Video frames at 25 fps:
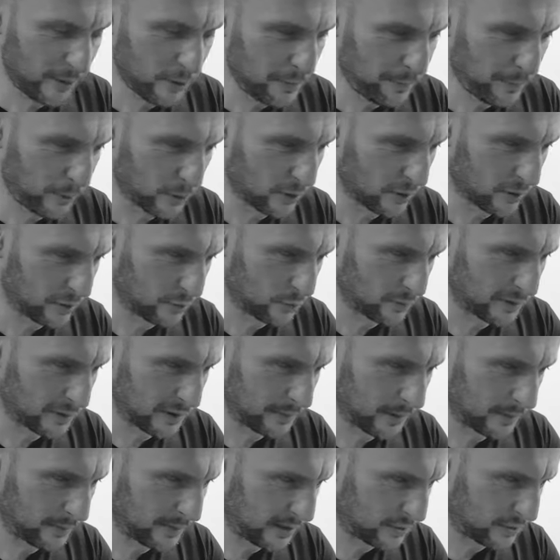mały podgląd,
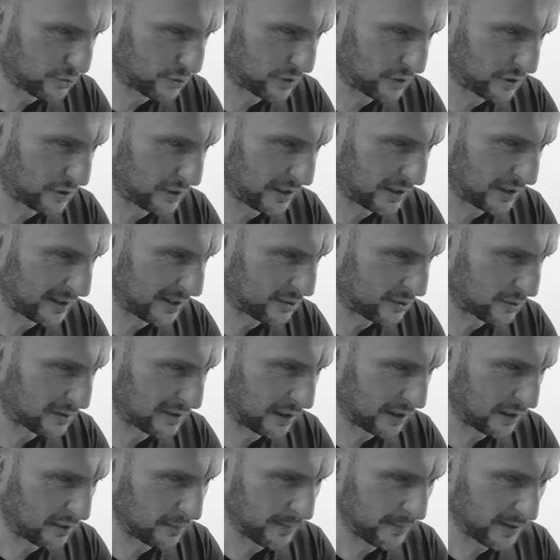tutaj mam na
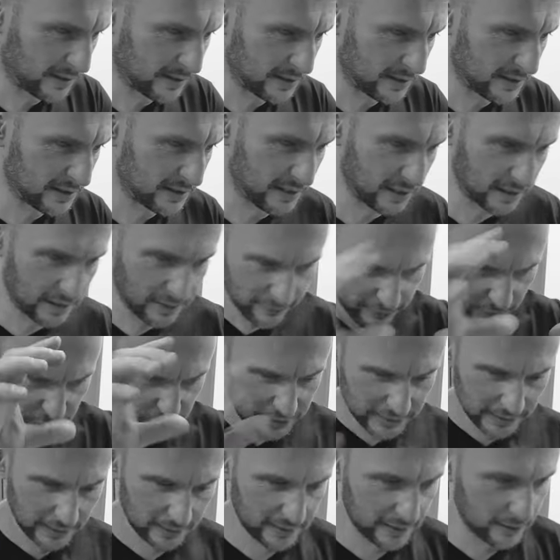14-calowej matrycy taki
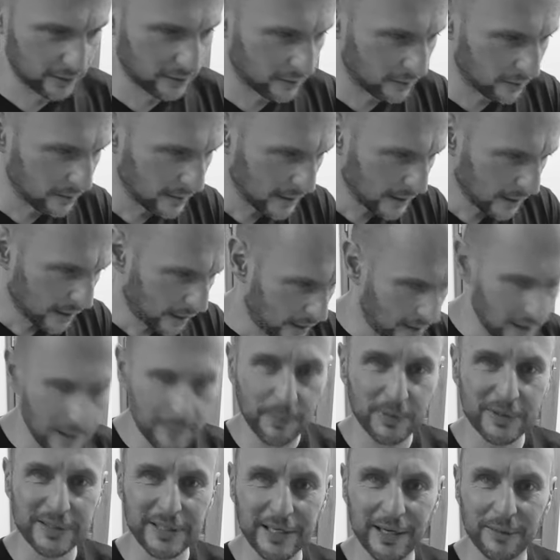wycinek tylko,
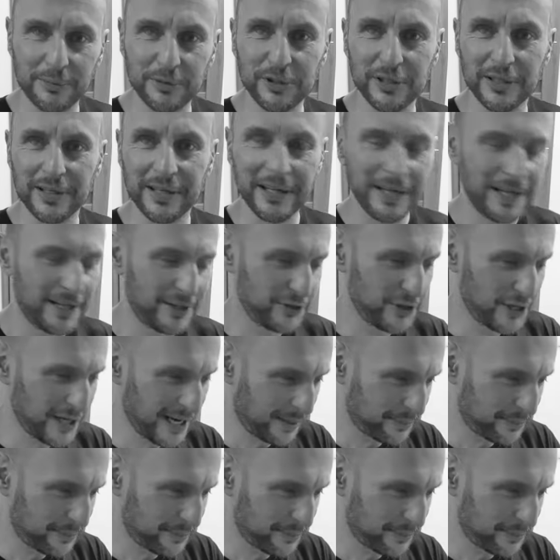ale postaram się nie